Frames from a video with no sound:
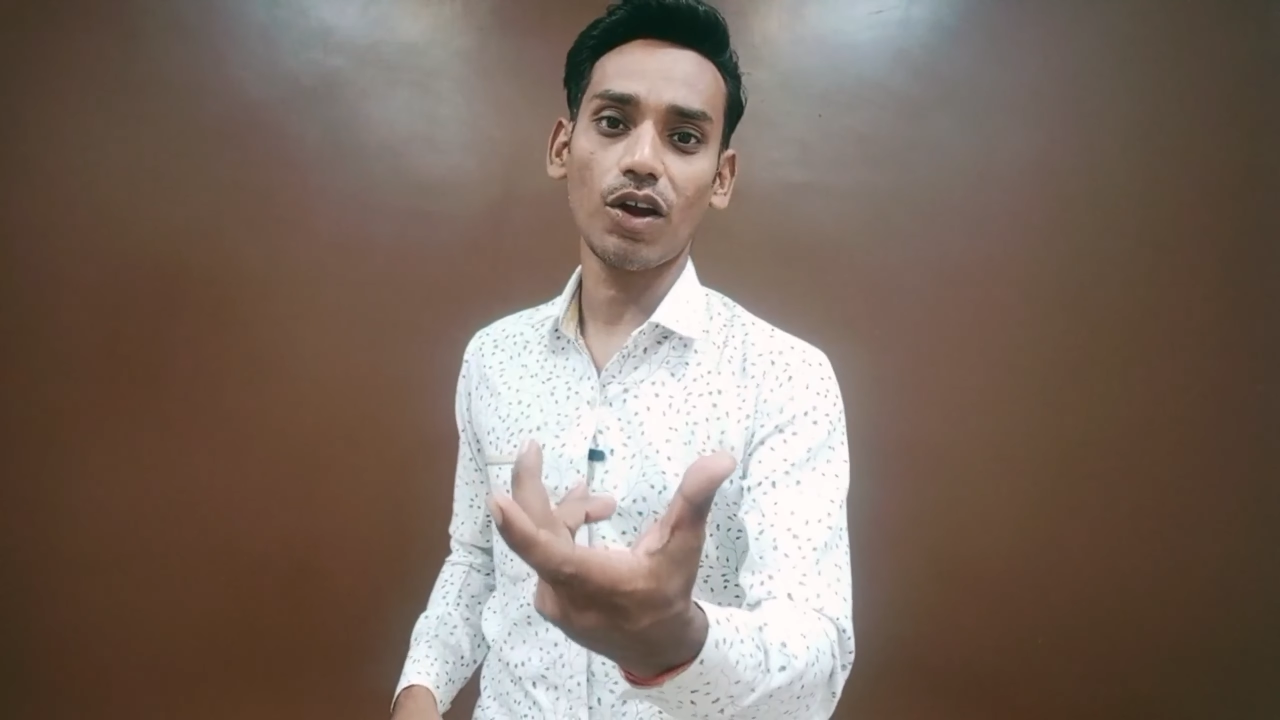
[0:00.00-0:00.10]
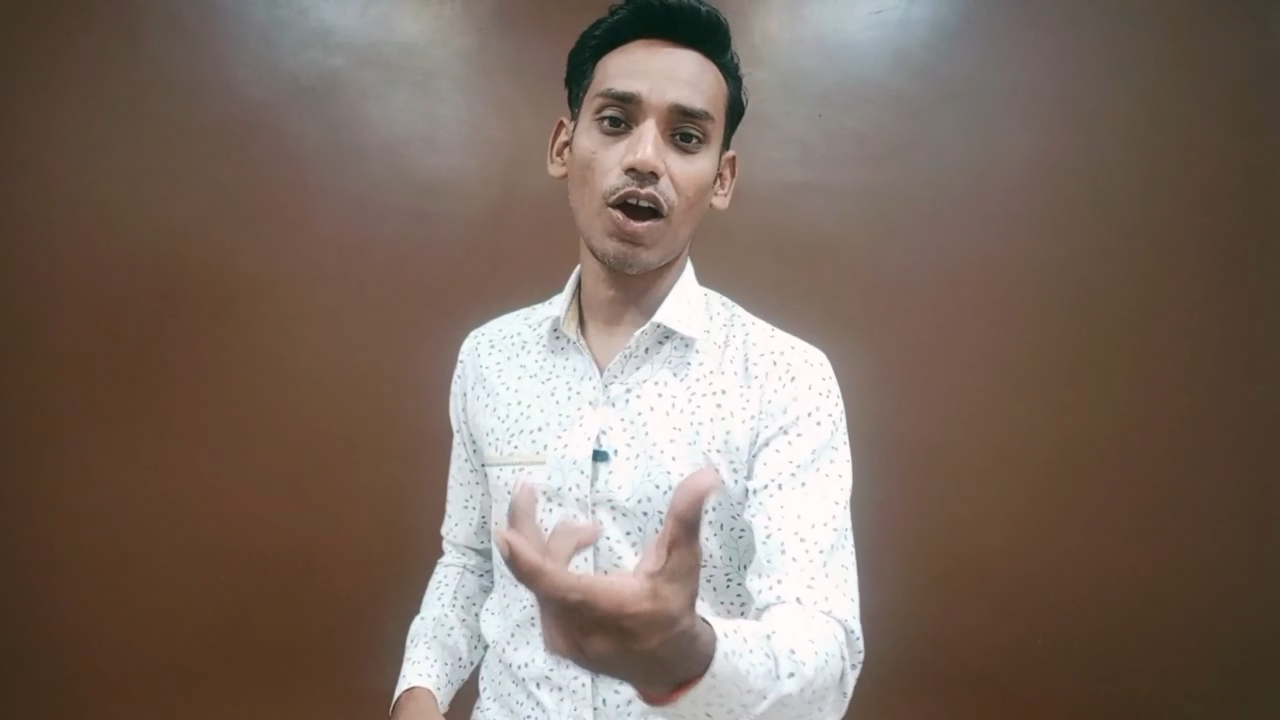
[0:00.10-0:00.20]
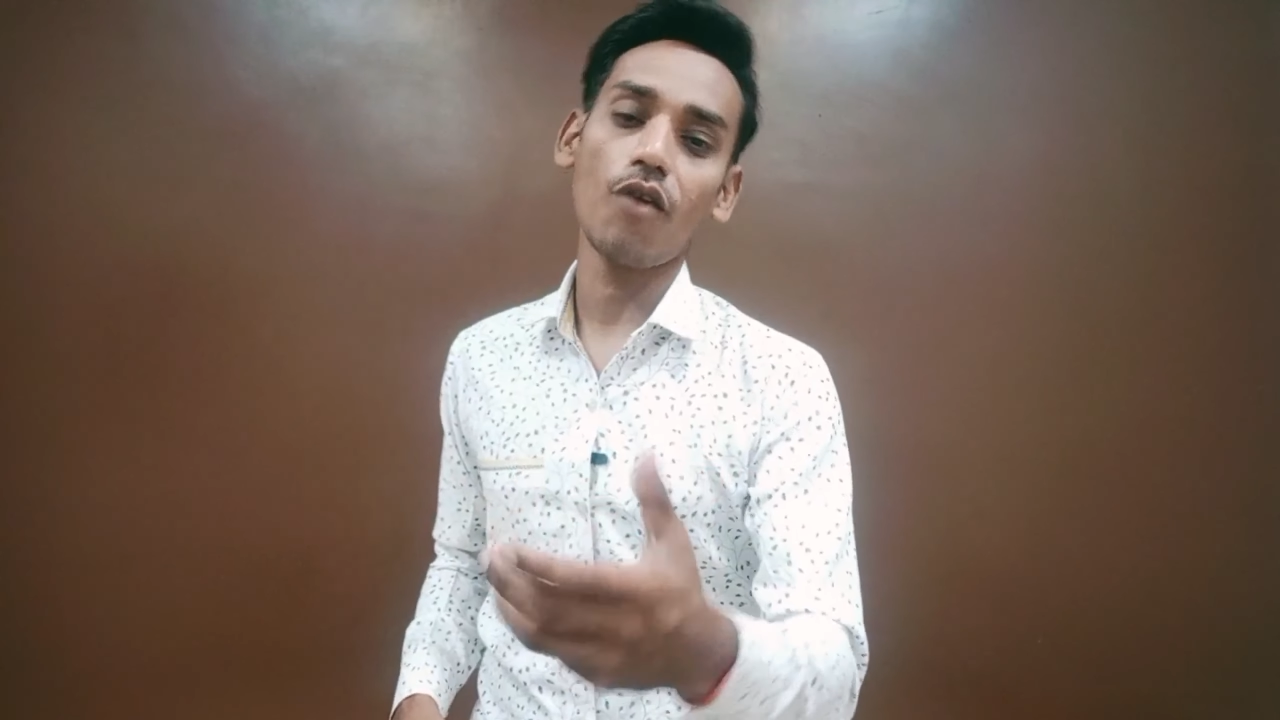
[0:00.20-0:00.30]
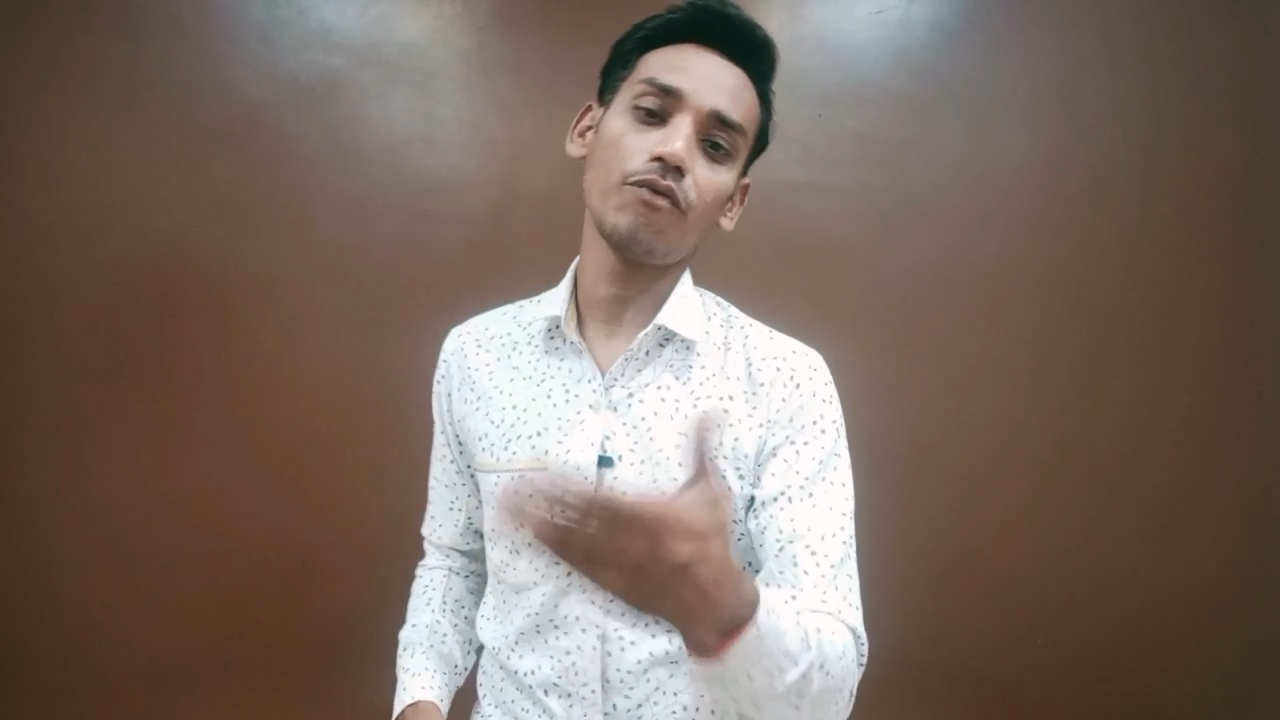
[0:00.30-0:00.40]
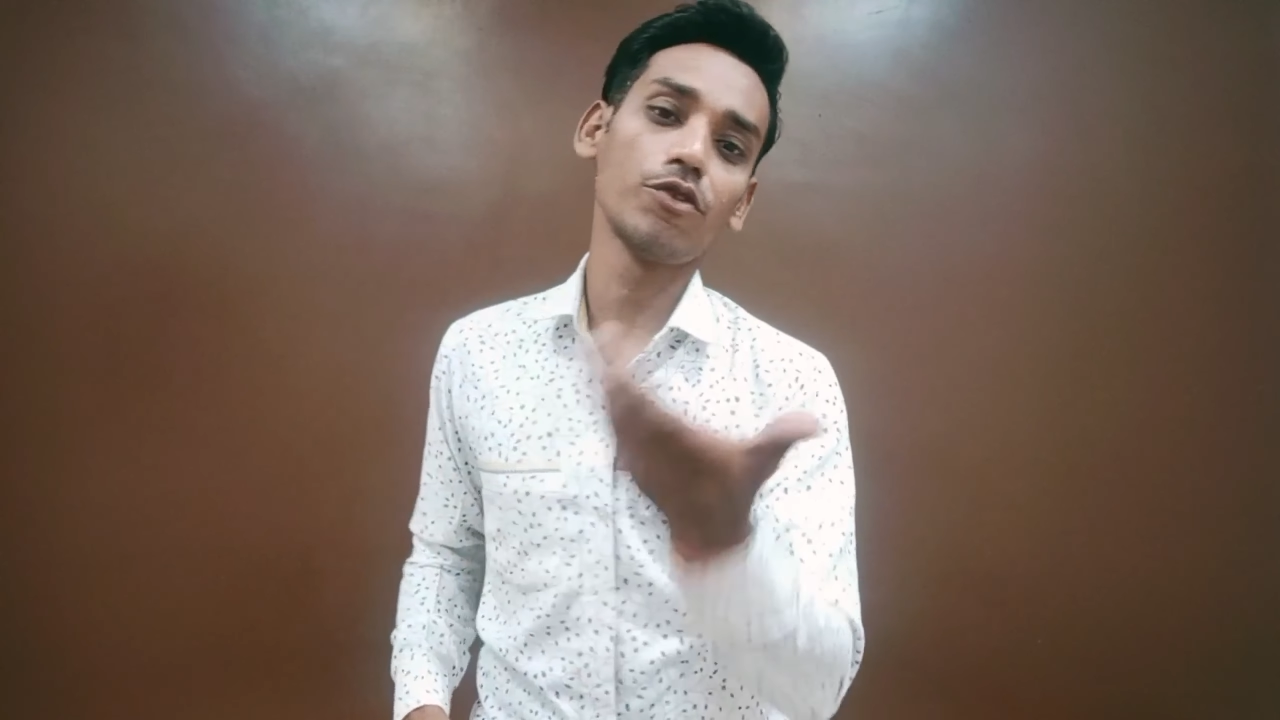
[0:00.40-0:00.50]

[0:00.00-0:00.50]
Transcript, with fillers: को लगाओ